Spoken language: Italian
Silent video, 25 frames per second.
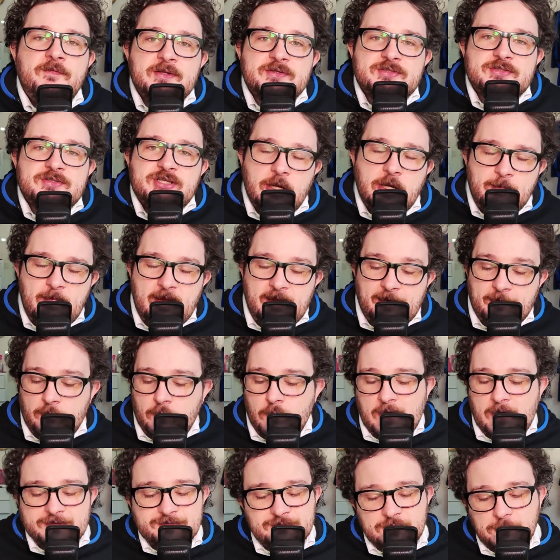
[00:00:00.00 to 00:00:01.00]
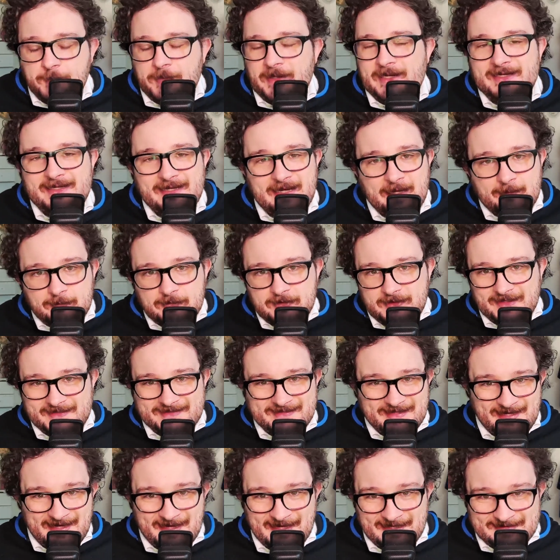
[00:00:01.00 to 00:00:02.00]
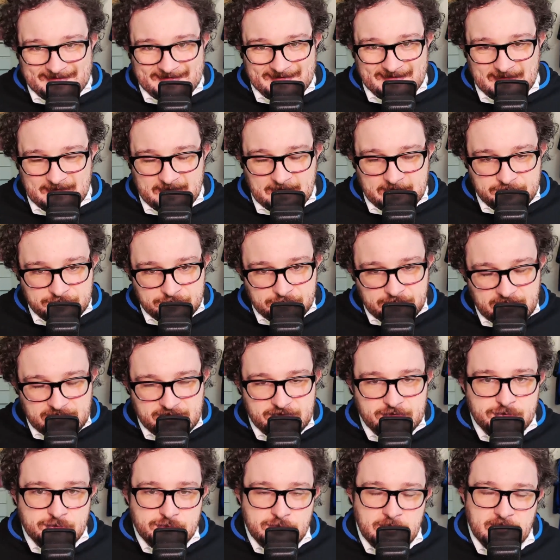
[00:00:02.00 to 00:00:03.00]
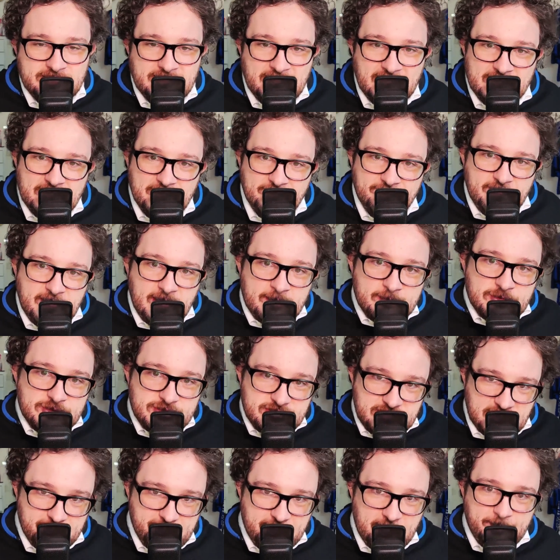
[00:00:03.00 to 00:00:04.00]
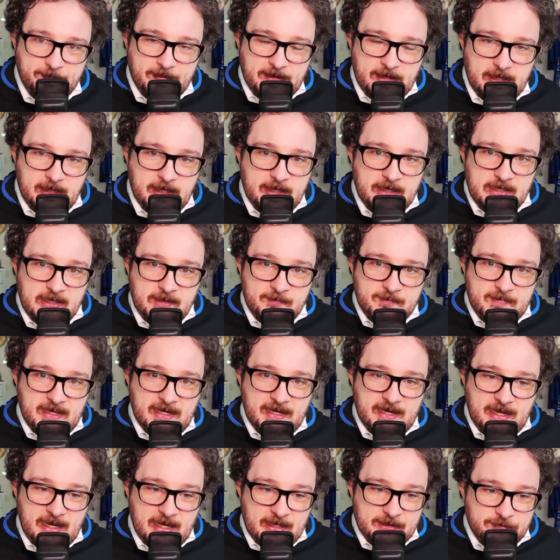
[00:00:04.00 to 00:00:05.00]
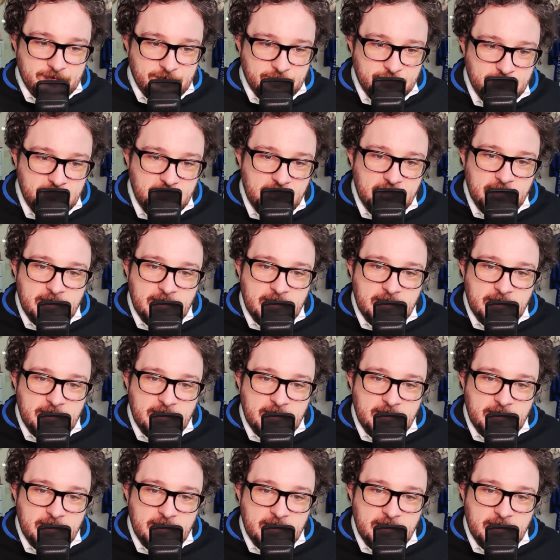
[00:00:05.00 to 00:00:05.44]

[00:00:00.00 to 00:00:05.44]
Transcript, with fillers: Siccome quando parliamo di Atalanta, del giudizio sull'Atalanta, finiamo sempre a parlare di mercato,